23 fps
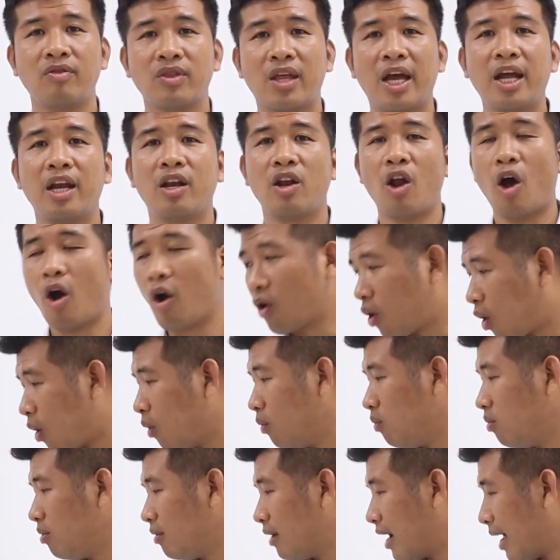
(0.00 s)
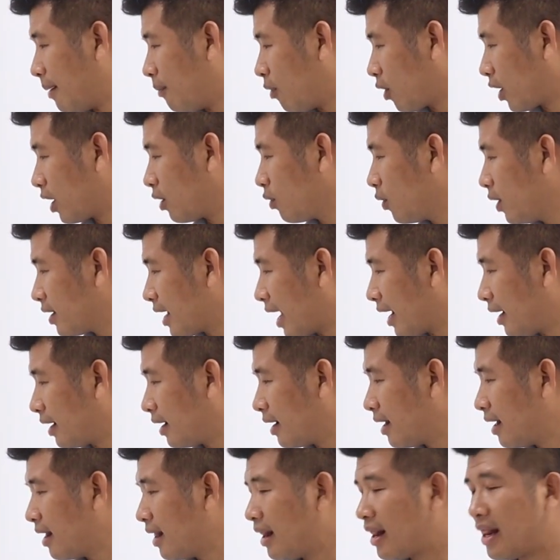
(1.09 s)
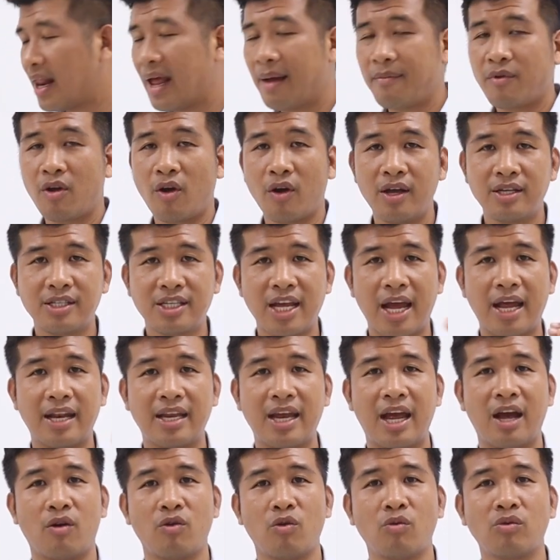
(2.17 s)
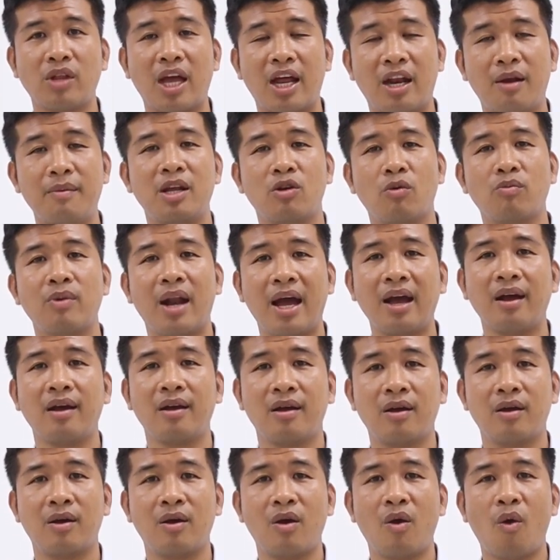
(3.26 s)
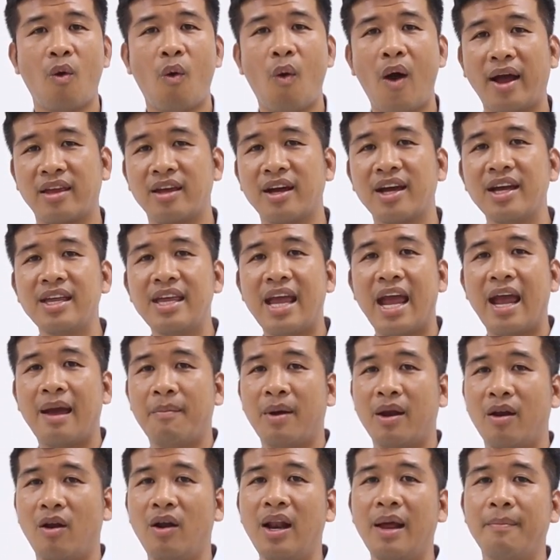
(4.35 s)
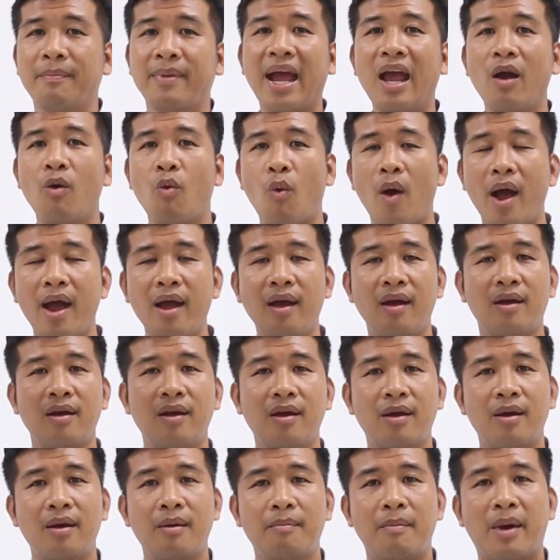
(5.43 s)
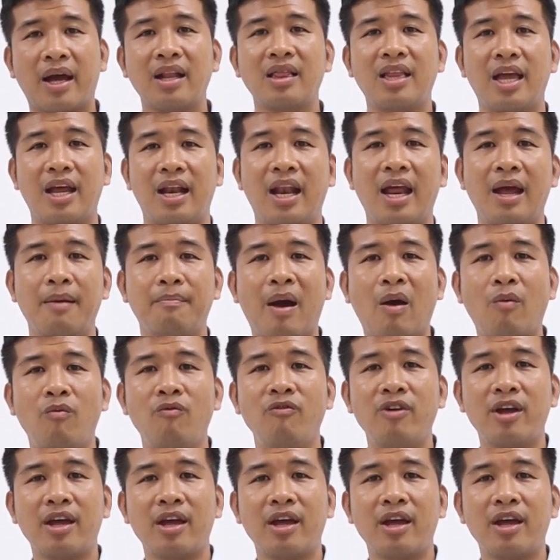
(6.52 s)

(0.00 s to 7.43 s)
thì nó cũng là một cái nguyên nhân làm cho cái sàn nhà của chúng ta nó bị rung lắc hoặc những cái nhà mà nó làm cao quá mà cái tỷ lệ móng